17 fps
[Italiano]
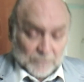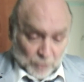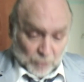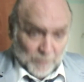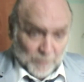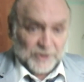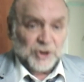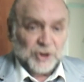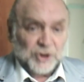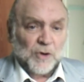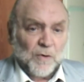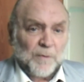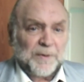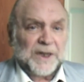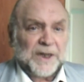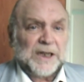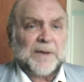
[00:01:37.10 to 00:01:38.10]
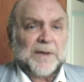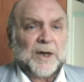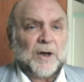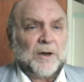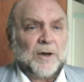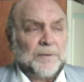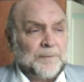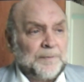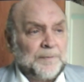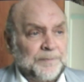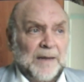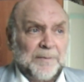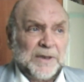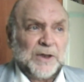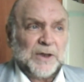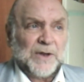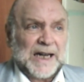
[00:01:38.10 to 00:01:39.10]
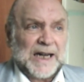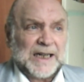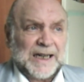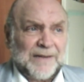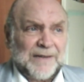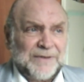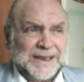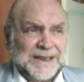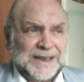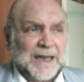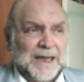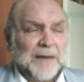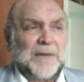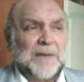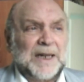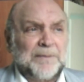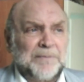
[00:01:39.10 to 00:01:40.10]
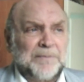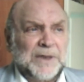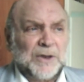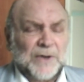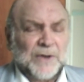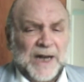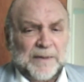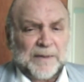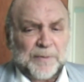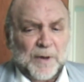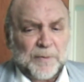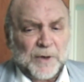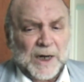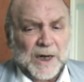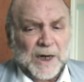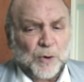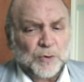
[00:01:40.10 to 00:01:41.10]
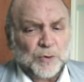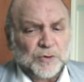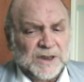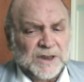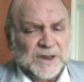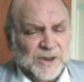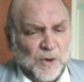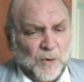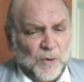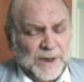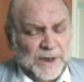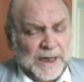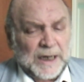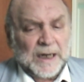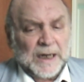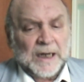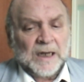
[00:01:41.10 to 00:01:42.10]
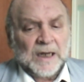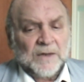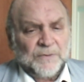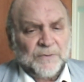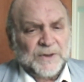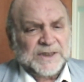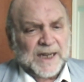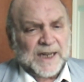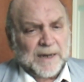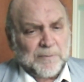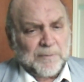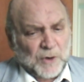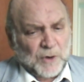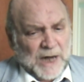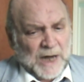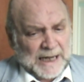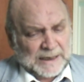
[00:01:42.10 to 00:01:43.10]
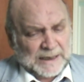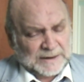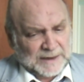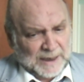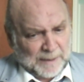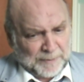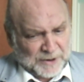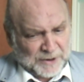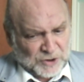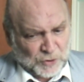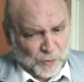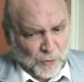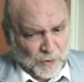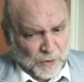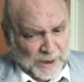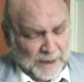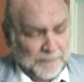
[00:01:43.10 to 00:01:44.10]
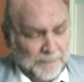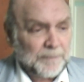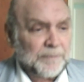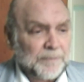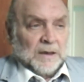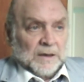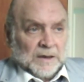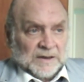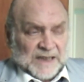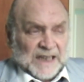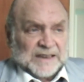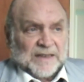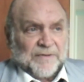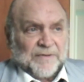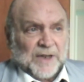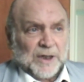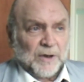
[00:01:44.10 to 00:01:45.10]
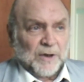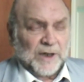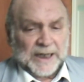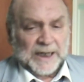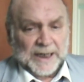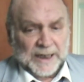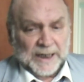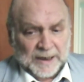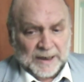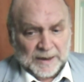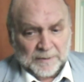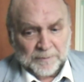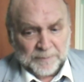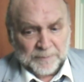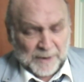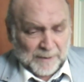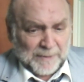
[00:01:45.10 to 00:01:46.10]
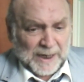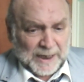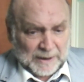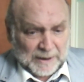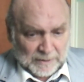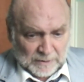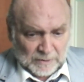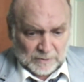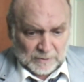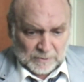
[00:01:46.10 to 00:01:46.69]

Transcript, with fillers: come dicevo prima, no? a migliorare la vita, ma a migliorare proprio la condizione fisica e morale della persona. Tant'è vero che per me